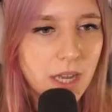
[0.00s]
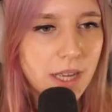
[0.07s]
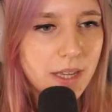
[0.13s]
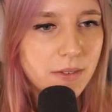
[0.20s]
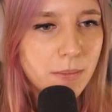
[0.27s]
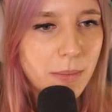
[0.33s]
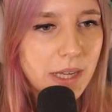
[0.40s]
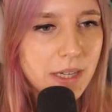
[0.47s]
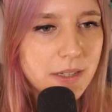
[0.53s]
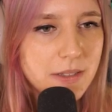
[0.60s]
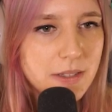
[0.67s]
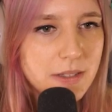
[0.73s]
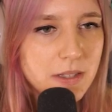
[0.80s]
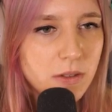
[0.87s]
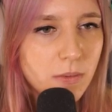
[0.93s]
Ey, wir machen das
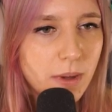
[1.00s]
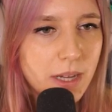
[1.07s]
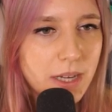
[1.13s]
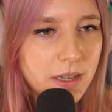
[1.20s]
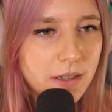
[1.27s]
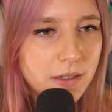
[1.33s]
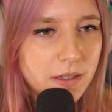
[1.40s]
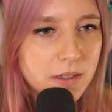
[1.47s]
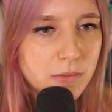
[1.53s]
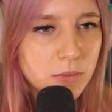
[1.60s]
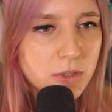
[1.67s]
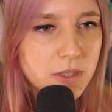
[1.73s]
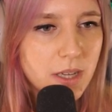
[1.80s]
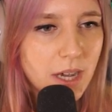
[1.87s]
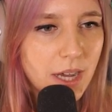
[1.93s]
jetzt hier überall hin. Das
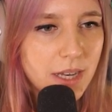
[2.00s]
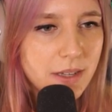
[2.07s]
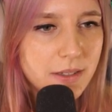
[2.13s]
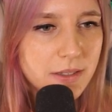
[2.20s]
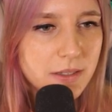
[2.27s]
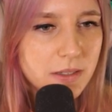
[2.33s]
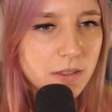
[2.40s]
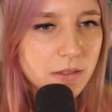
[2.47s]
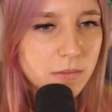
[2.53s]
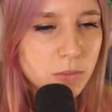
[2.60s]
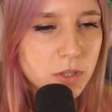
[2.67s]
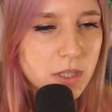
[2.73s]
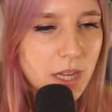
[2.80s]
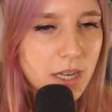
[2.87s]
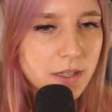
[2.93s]
muss hier alles,
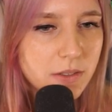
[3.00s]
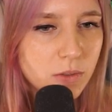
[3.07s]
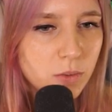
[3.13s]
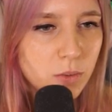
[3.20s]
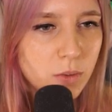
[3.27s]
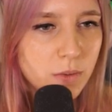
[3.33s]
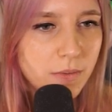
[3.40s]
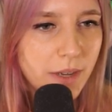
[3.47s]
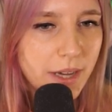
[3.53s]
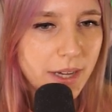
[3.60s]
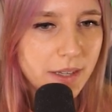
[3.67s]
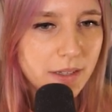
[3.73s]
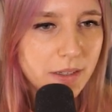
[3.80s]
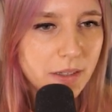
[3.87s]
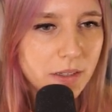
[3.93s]
muss alles grün
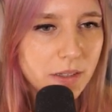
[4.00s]
werden.